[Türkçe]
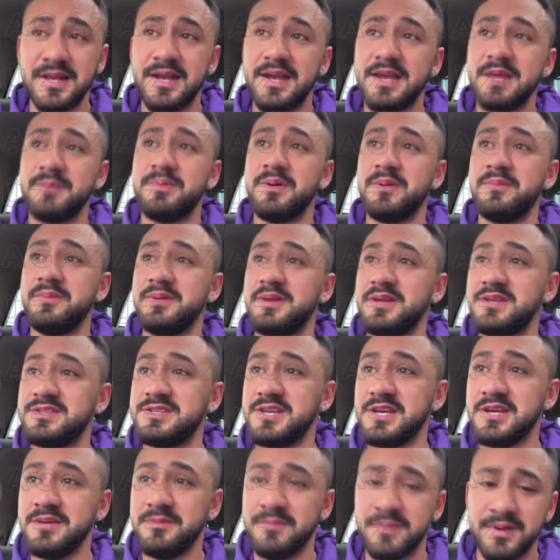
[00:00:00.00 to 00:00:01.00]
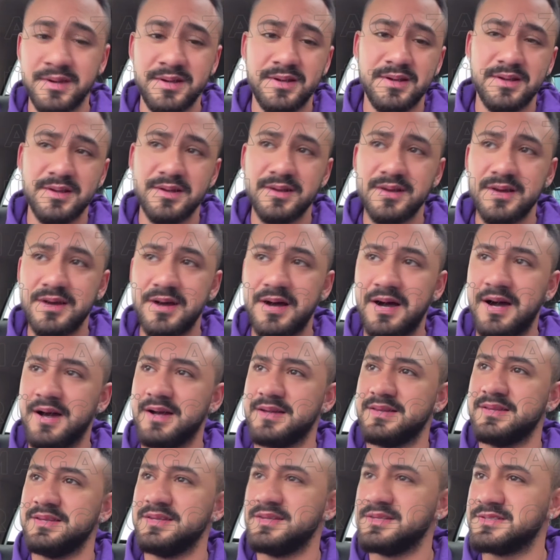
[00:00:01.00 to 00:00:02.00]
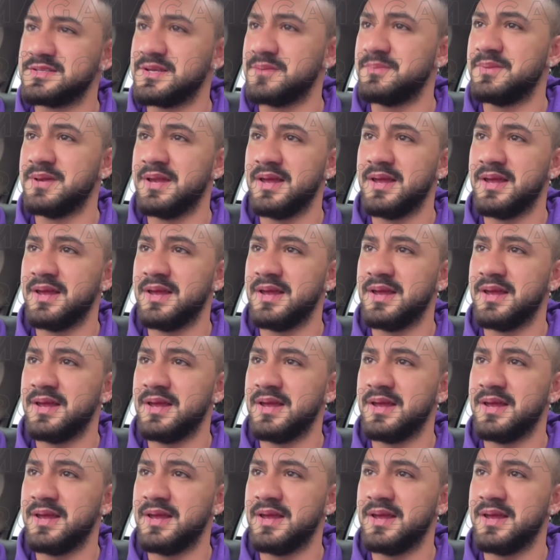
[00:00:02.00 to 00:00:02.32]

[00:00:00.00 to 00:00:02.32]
yapabileceğimi aklınıza